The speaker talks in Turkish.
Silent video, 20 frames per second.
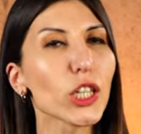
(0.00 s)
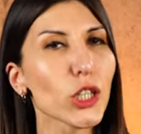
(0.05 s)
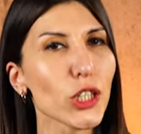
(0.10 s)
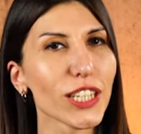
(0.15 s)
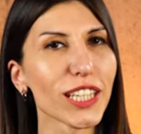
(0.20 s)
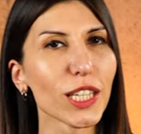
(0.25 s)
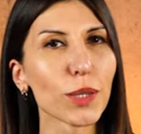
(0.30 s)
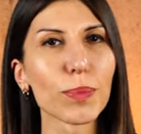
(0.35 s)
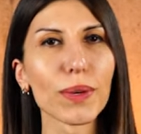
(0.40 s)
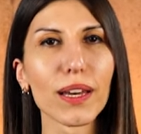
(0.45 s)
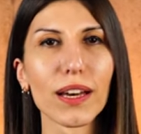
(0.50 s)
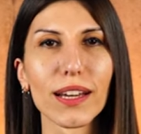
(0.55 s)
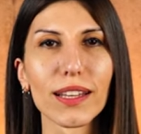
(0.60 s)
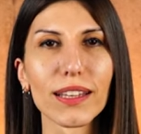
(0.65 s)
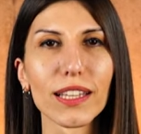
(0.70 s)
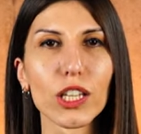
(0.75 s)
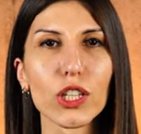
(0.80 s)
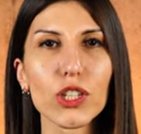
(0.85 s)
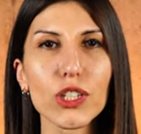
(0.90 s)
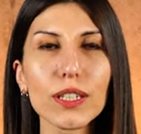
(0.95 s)
kişilik bir
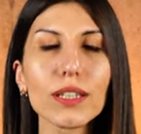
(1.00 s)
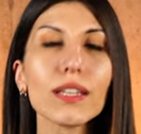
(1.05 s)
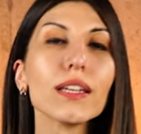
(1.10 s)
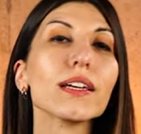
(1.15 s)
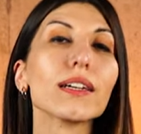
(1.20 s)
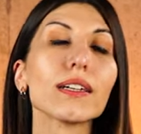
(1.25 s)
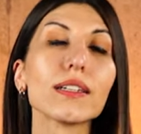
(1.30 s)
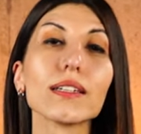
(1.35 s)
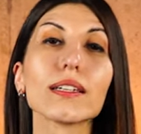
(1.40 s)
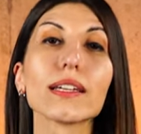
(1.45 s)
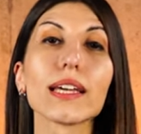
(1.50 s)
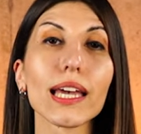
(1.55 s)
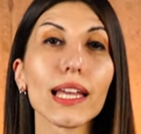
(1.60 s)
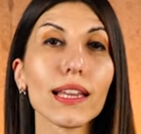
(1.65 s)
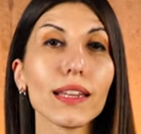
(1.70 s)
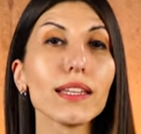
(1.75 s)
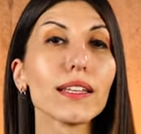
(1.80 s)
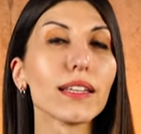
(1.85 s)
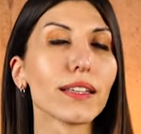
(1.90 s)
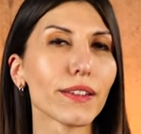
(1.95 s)
aile için
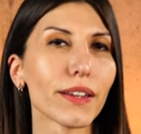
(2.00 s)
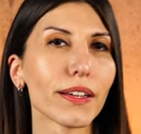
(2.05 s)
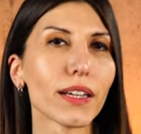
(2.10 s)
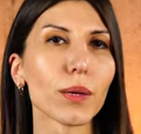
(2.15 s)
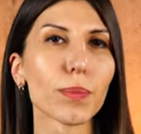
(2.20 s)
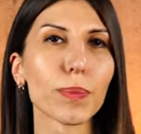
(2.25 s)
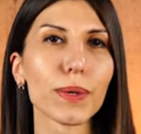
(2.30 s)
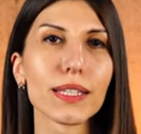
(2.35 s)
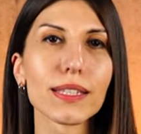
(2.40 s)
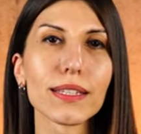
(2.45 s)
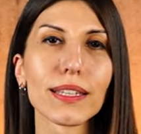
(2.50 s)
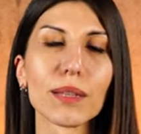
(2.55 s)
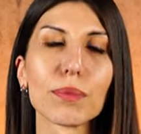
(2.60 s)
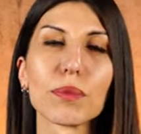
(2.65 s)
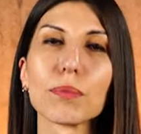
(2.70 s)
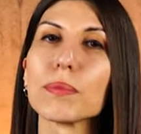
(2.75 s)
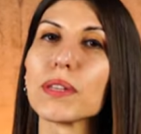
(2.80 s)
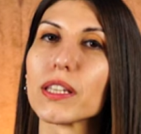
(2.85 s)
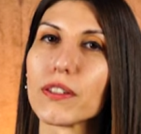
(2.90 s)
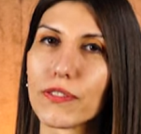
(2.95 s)
40-50 litre kapasiteli
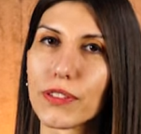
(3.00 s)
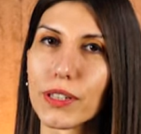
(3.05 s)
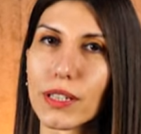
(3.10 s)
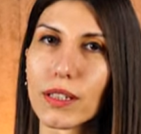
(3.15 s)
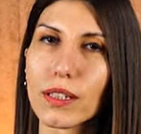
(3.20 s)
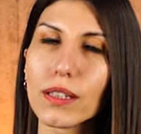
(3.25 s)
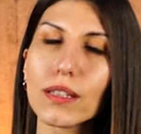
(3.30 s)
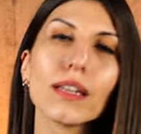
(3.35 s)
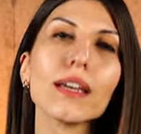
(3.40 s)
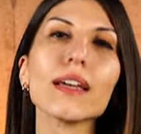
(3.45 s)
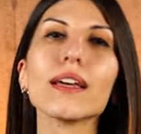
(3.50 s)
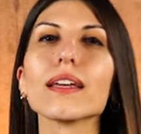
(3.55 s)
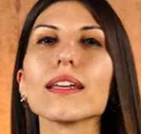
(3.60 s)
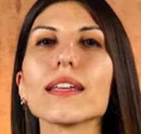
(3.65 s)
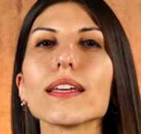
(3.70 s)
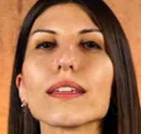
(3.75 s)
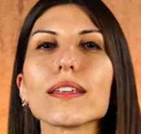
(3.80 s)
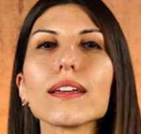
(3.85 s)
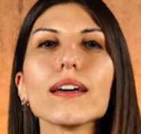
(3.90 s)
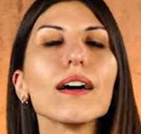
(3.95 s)
bir mini fırının
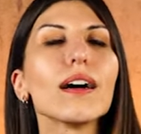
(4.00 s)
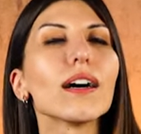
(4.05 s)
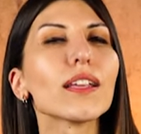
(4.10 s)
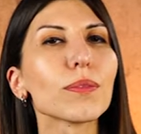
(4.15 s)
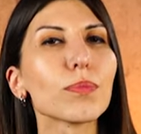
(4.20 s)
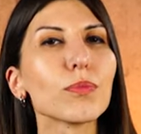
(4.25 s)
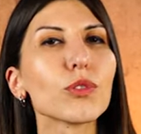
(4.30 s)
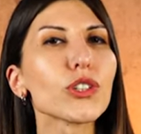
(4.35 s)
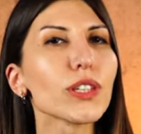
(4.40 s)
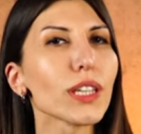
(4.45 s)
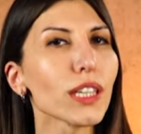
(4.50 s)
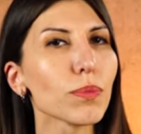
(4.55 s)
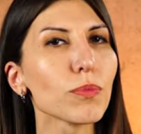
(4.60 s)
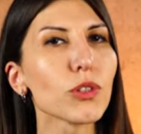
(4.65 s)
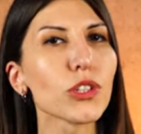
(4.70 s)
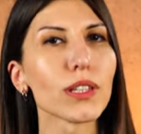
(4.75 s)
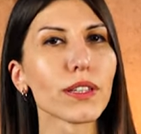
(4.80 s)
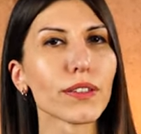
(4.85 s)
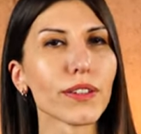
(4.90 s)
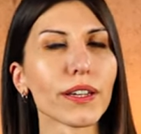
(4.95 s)
ya da
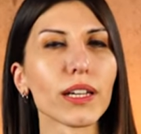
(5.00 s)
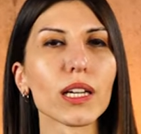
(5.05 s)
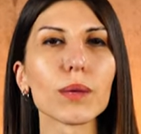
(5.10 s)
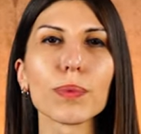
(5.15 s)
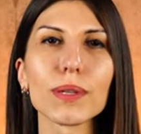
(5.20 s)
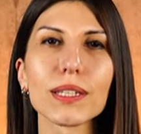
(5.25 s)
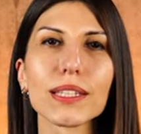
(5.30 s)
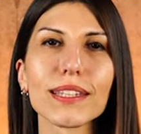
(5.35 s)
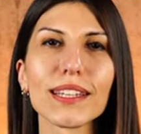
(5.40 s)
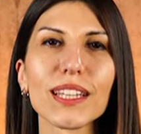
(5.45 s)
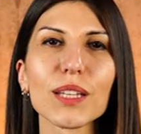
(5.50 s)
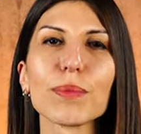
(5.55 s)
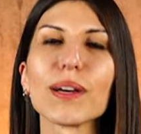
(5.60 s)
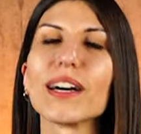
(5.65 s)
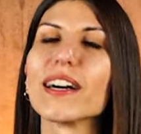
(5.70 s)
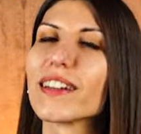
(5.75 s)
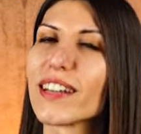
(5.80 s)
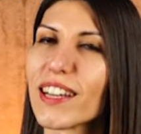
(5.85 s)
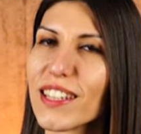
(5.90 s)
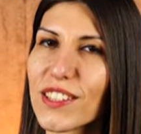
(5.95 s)
60-70 litre kapasiteli bir
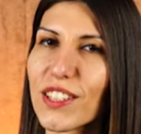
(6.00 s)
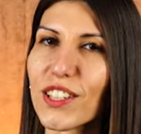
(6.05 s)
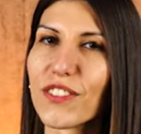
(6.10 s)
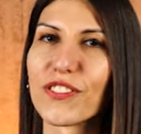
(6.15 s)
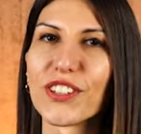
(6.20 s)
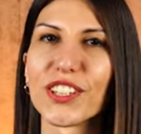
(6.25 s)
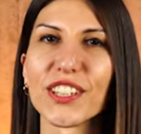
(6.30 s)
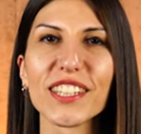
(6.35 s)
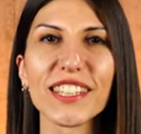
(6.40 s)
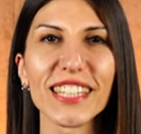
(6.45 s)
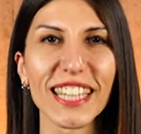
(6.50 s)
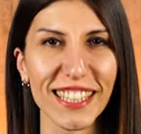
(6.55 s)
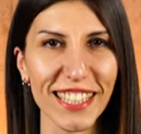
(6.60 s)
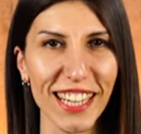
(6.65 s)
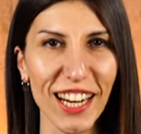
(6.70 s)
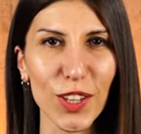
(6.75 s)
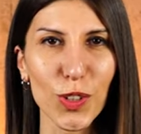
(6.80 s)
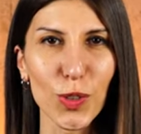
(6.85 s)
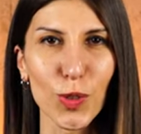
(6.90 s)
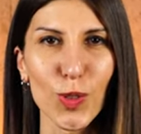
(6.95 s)
ankastre fırının
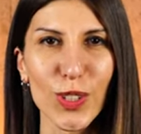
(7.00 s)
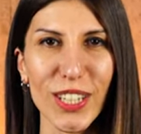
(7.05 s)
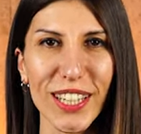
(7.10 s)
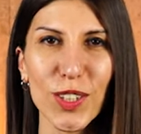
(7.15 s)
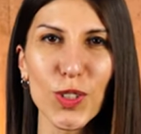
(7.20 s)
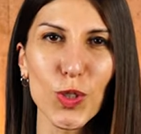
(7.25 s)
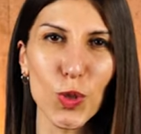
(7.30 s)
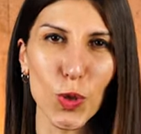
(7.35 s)
yeterli olacağını